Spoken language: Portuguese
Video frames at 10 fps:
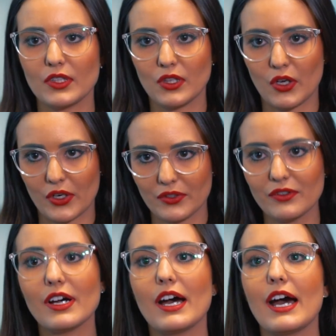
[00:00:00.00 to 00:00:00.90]

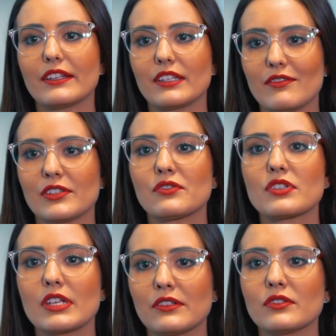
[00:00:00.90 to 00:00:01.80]
Logo, através do
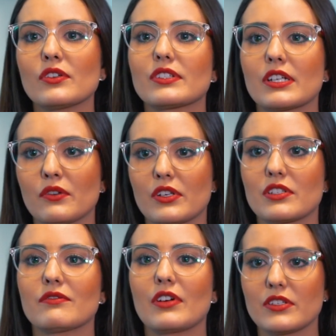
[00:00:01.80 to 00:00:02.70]
direito dos credores
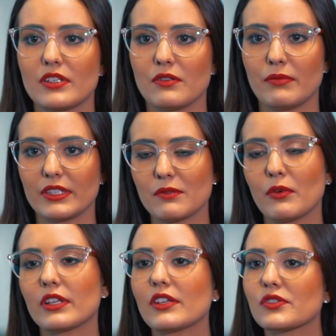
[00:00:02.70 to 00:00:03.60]
de invadirem o
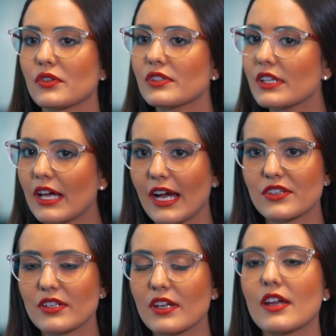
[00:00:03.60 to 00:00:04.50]
patrimônio da
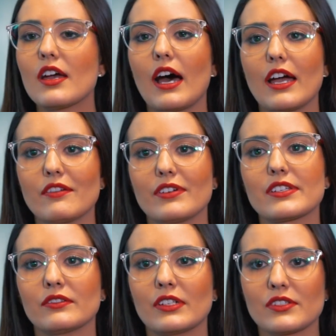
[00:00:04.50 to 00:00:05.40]
sociedade, a
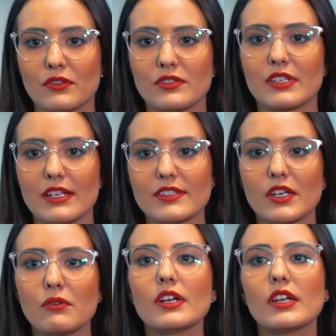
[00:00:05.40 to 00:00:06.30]
inversão da
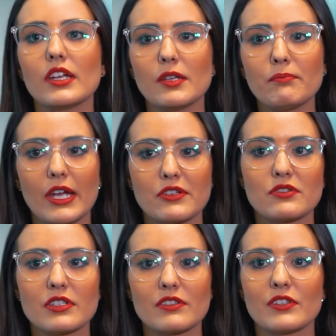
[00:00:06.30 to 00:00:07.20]
desconsideração impede o
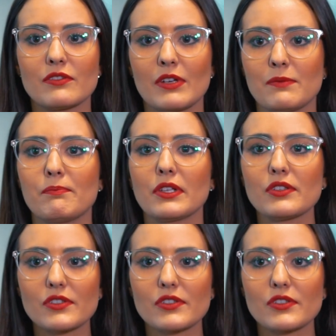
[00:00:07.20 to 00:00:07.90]
desvio de bem pelo